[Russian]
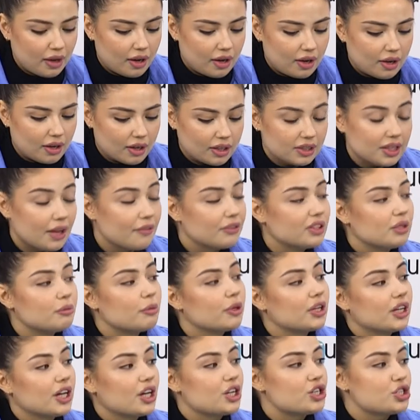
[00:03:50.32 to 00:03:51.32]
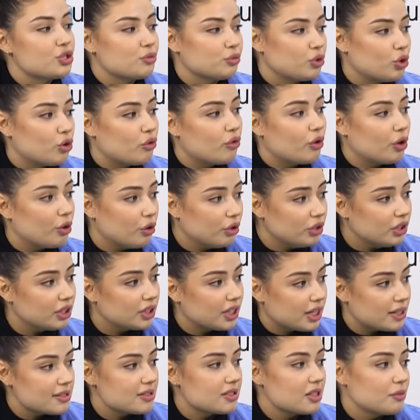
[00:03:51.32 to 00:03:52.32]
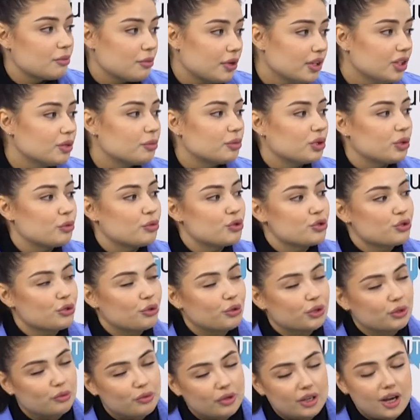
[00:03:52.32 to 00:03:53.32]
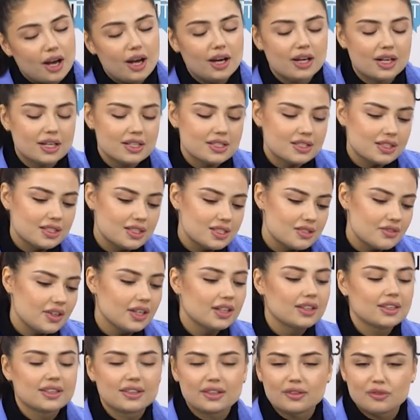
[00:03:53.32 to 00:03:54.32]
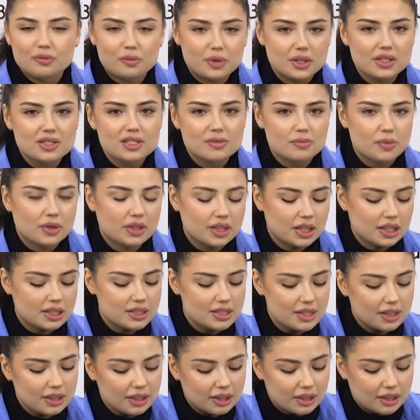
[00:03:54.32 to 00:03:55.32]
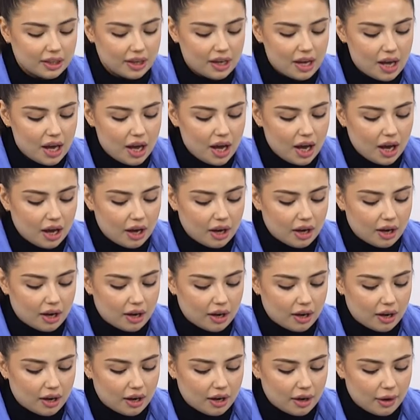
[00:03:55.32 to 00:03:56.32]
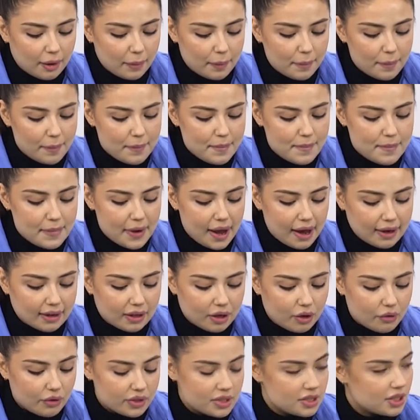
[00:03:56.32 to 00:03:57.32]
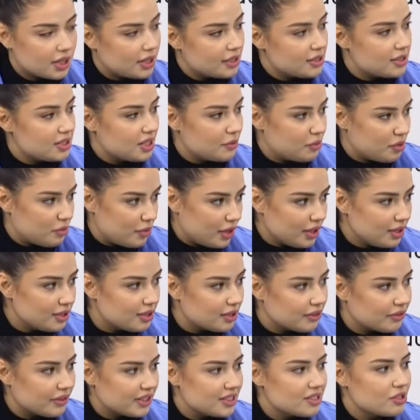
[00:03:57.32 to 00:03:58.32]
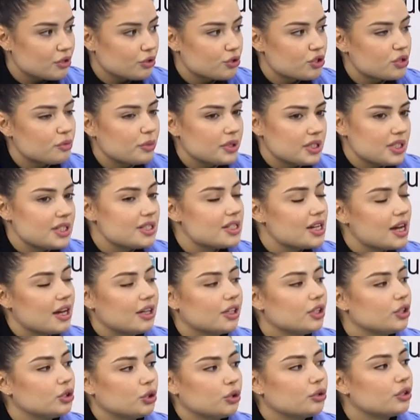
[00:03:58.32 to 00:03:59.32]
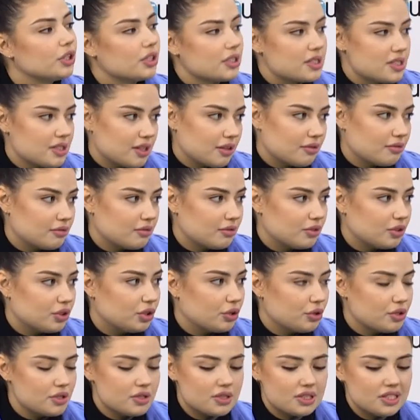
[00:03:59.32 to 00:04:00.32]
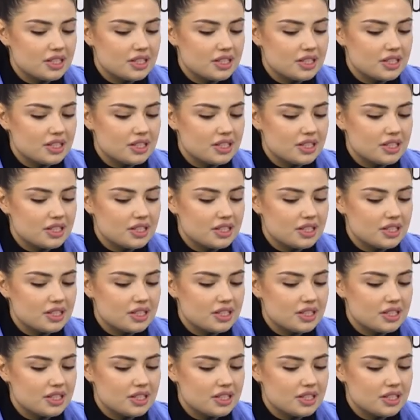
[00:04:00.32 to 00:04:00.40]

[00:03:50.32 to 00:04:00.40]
э, главным макияжем Нового года, красная помада, потому что год быка, красный цвет, и, в принципе, это акцентно. Э, когда у вас красная помада, у вас должен быть идеальный тон лица. То есть